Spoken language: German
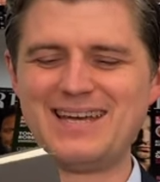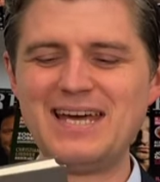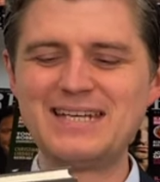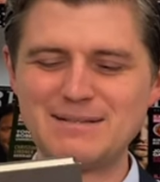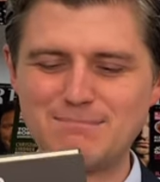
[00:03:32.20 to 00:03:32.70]

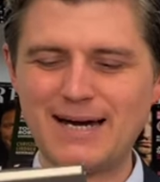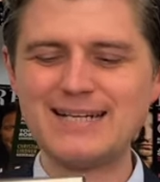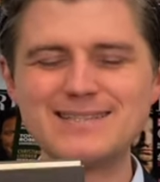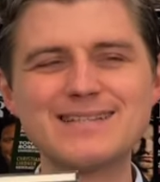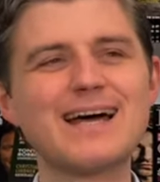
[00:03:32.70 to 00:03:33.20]
die
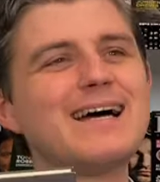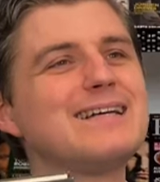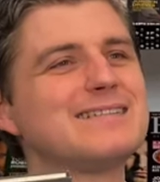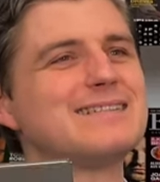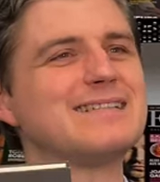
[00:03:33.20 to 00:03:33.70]
meisten
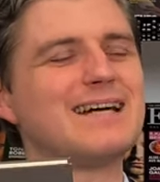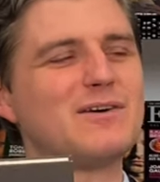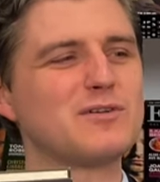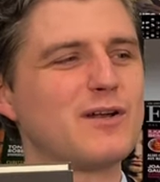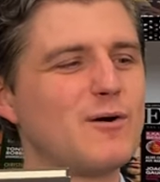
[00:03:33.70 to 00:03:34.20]
Reisen, die er
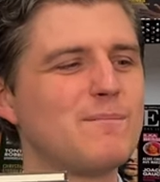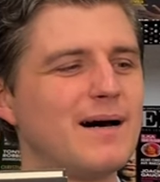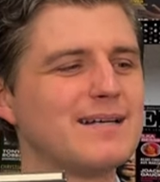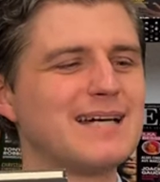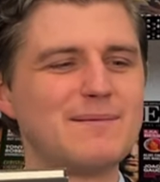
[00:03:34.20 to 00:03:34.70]
unternommen
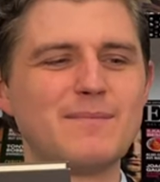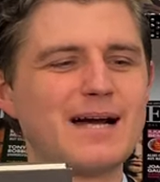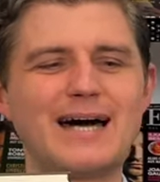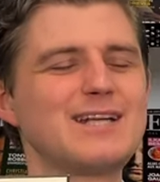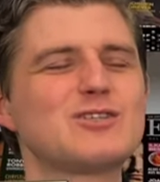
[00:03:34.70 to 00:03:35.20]
hat, haben
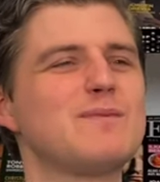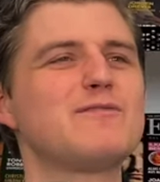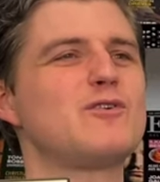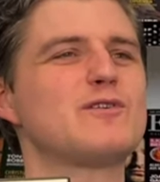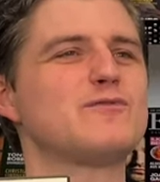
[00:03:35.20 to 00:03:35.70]
gar nicht zum
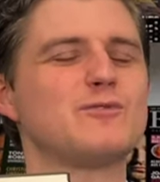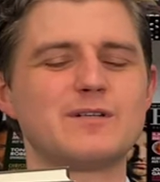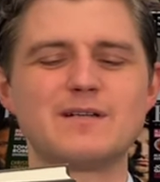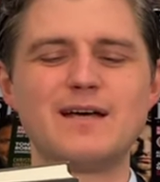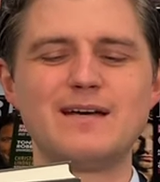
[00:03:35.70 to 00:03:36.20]
Erfolg
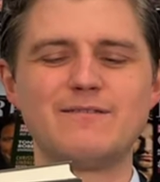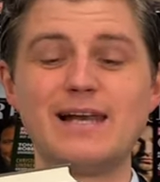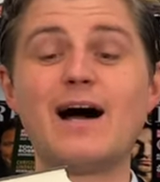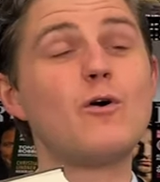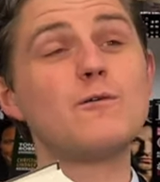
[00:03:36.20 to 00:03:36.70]
geführt, weil
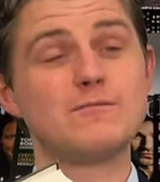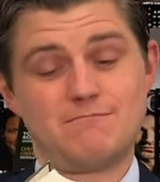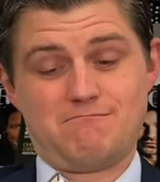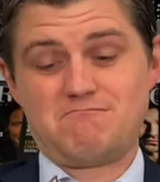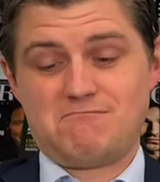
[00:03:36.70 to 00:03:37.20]
er auch
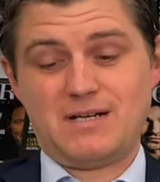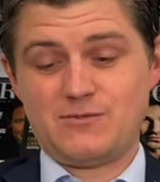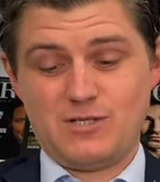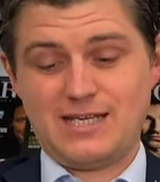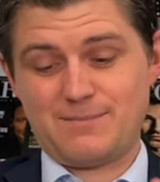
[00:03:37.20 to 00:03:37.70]

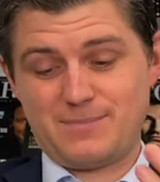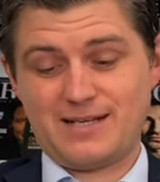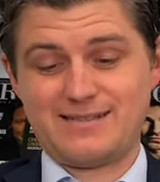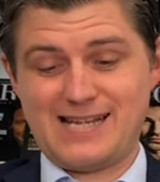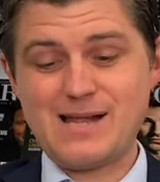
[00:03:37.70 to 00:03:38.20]
also ich habe
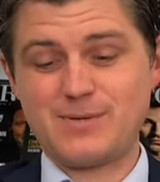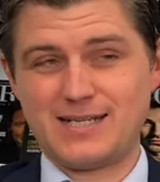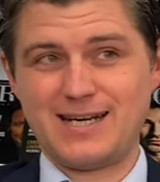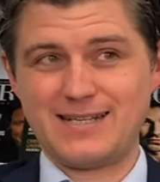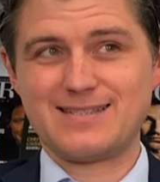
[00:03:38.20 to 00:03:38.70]
da selber die
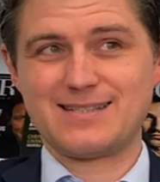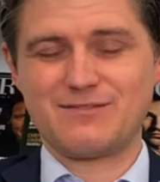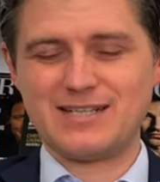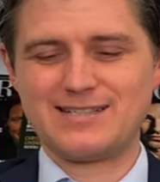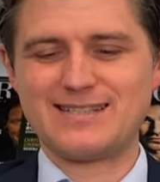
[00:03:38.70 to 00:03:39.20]
ganze Zeit,
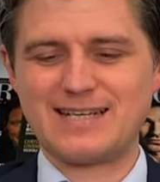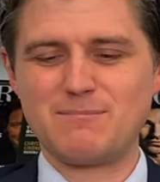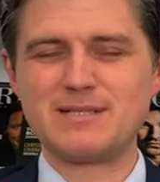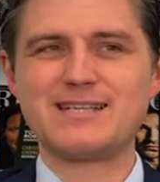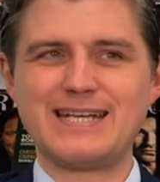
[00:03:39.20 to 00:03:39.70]
weil das ist ja ein
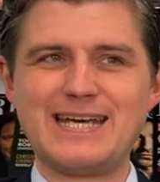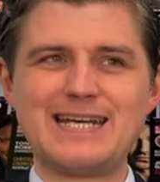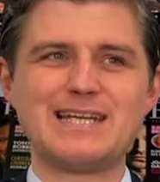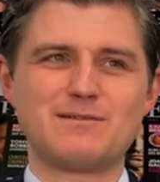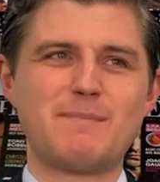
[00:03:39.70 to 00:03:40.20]
bisschen
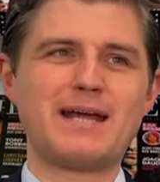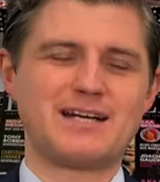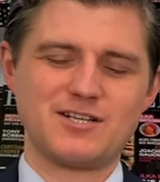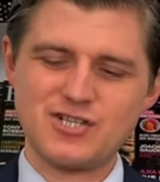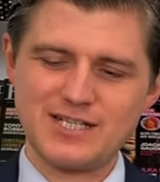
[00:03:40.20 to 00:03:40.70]
ähnlich meiner
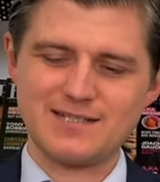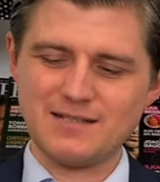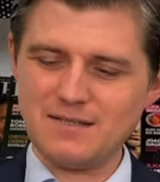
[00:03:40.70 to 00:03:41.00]
Geschichte.